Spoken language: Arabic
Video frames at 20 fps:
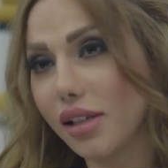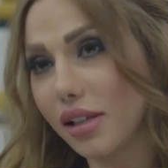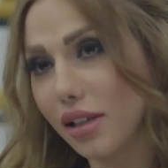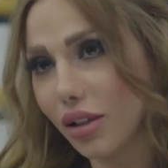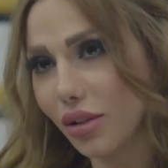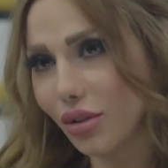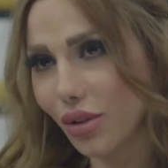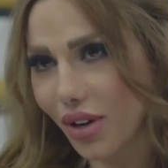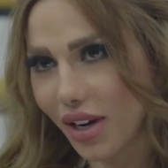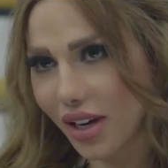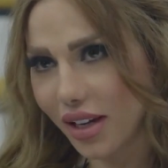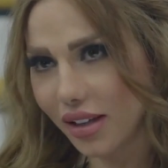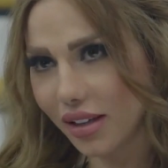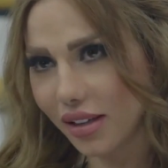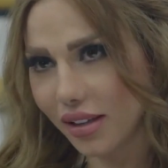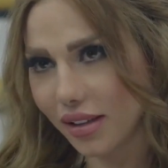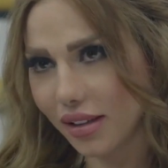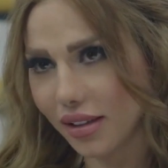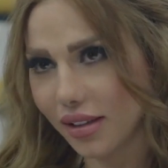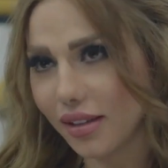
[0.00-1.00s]
سيد
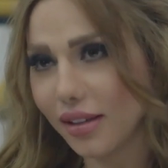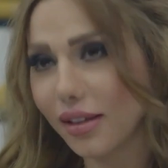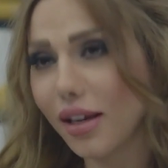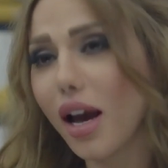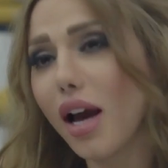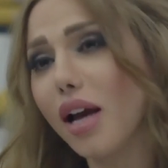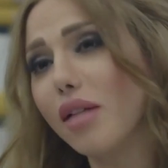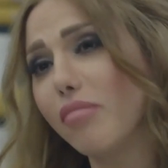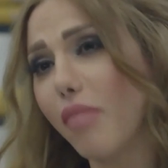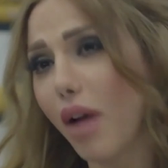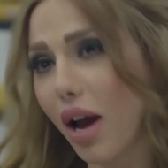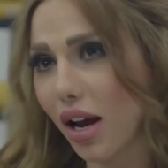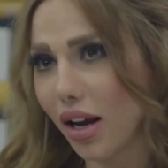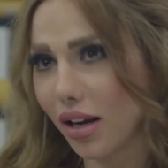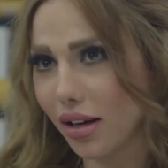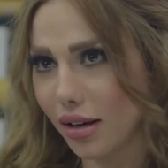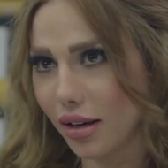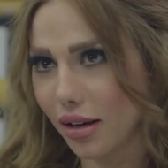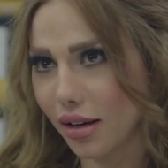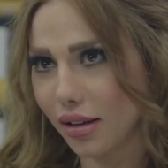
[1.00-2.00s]
لؤي كان
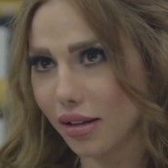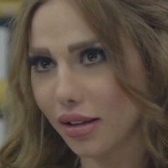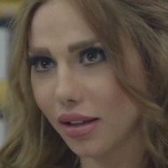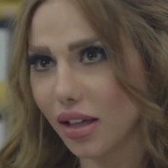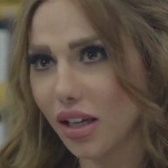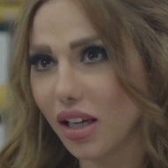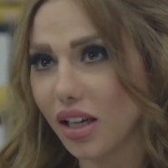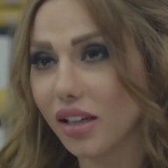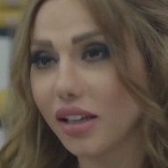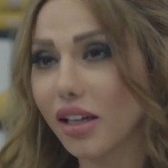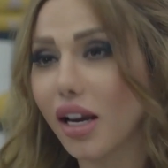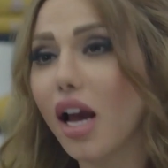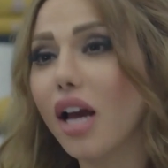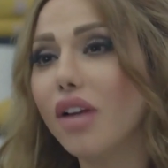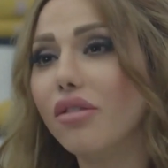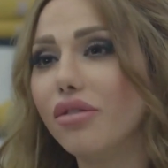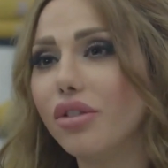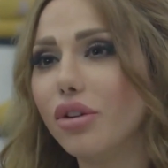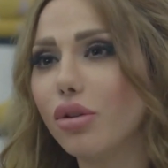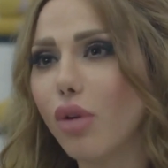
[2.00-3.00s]
محلك
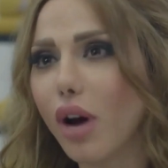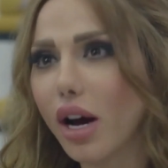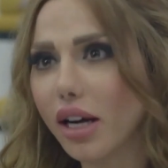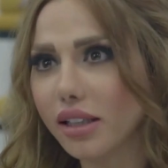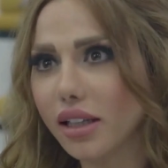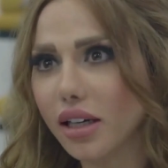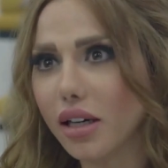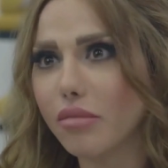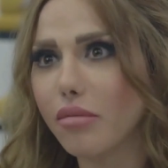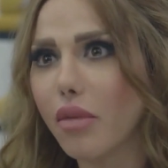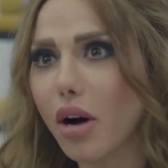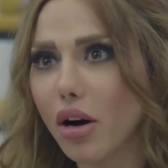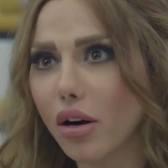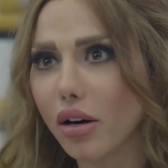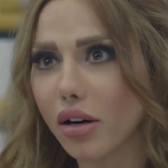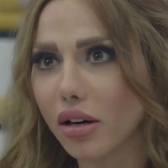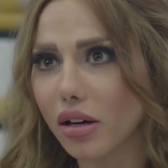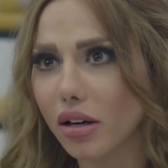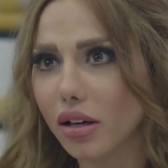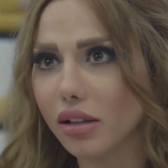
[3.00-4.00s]
كان في وحدة
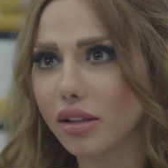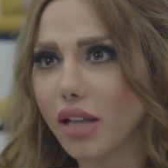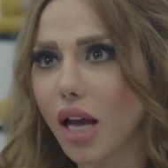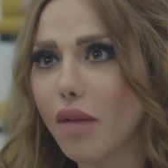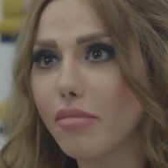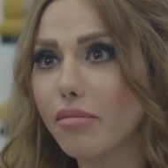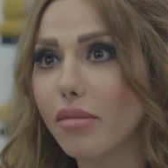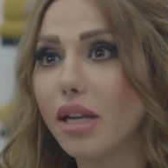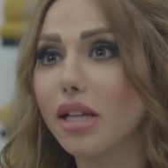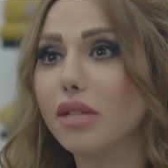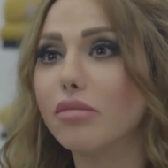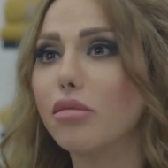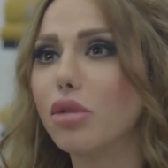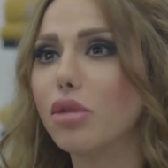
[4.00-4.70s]
حمارة تحملت